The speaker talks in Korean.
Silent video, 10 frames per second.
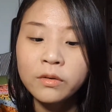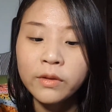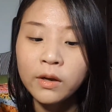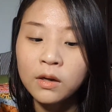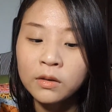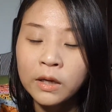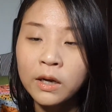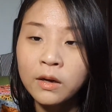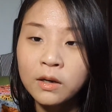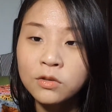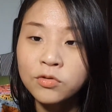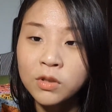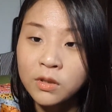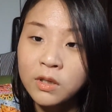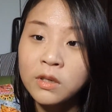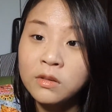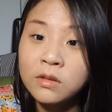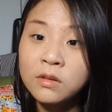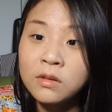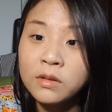내가 나아갈 수 있는
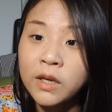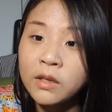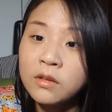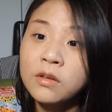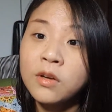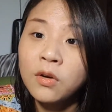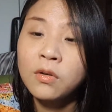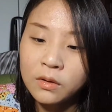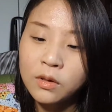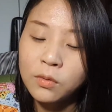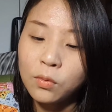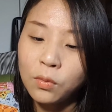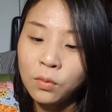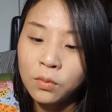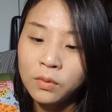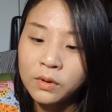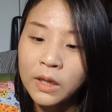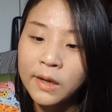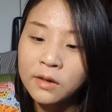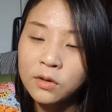길들, 나의 능력, 그리고
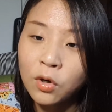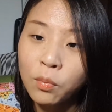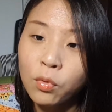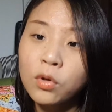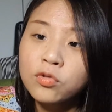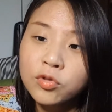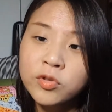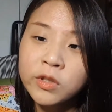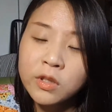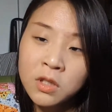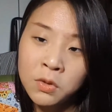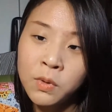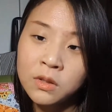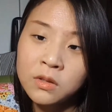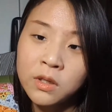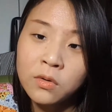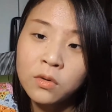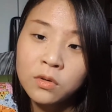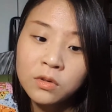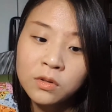나를 더 보여줄 수 있는 기회들, 이런
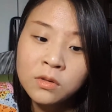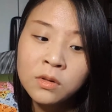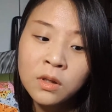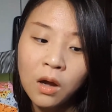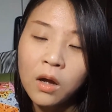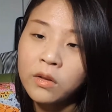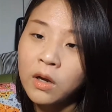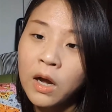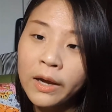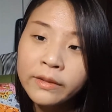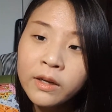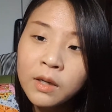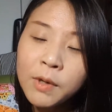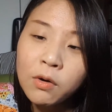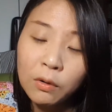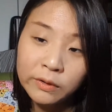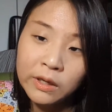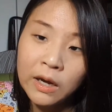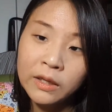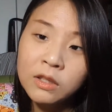것들은 내가 하나에만 거는 게
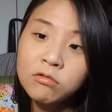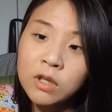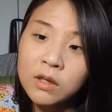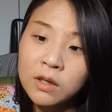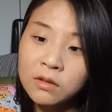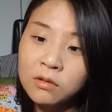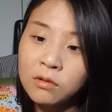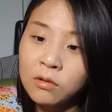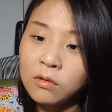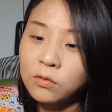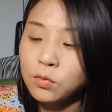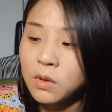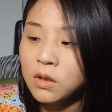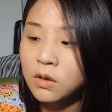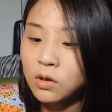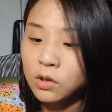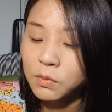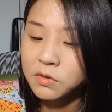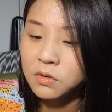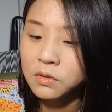아니구나 라는 걸 좀 깨닫게
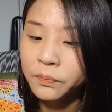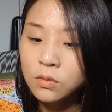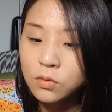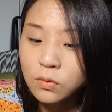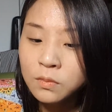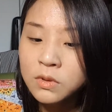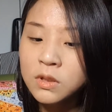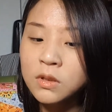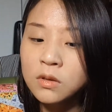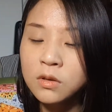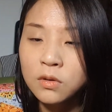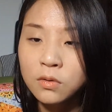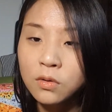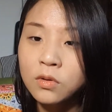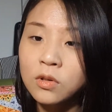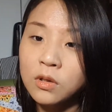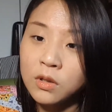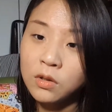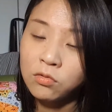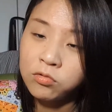되면서 조금씩 그런 것들에
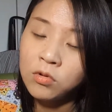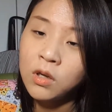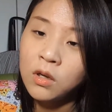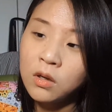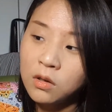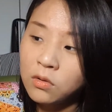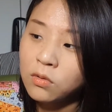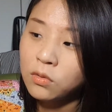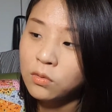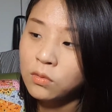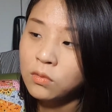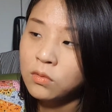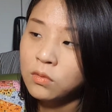대한 후회, 이런 것들,